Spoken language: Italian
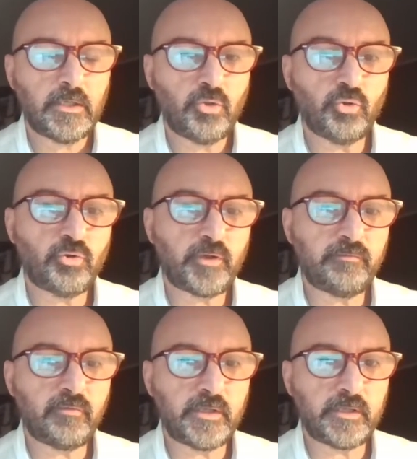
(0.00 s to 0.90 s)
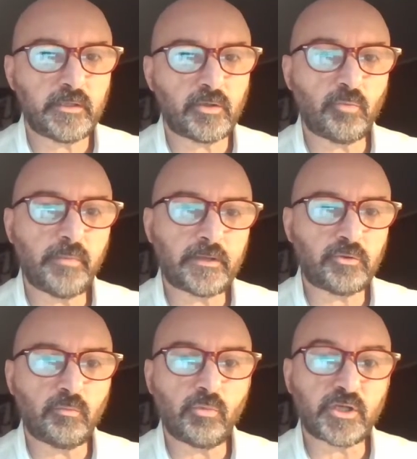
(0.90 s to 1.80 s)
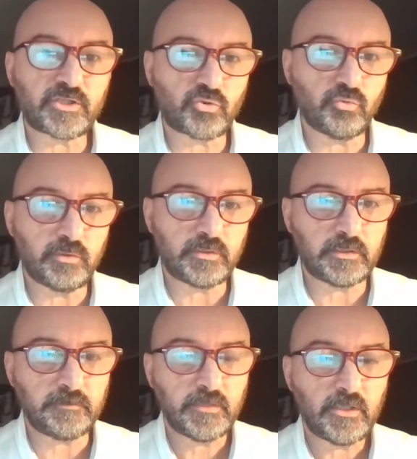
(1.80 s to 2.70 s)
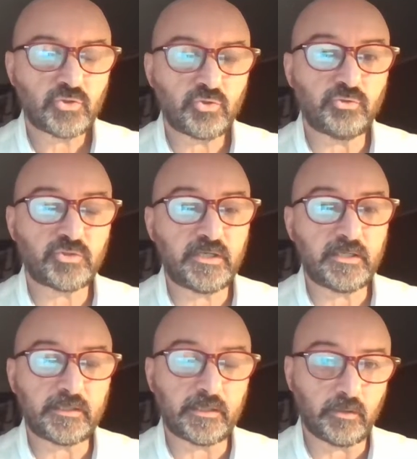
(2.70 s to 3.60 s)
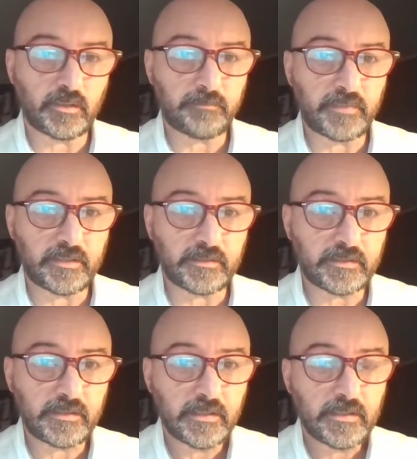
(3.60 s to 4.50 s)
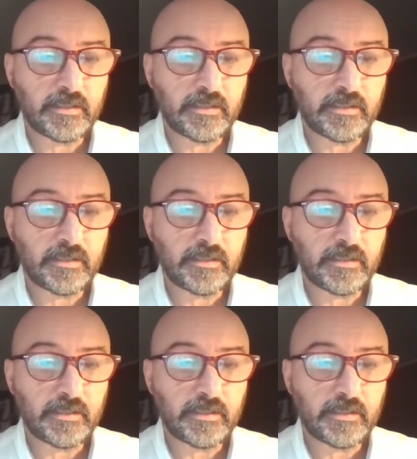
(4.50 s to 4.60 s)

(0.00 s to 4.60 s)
l'onorevole Roberto Morassut, sottosegretario all'ambiente,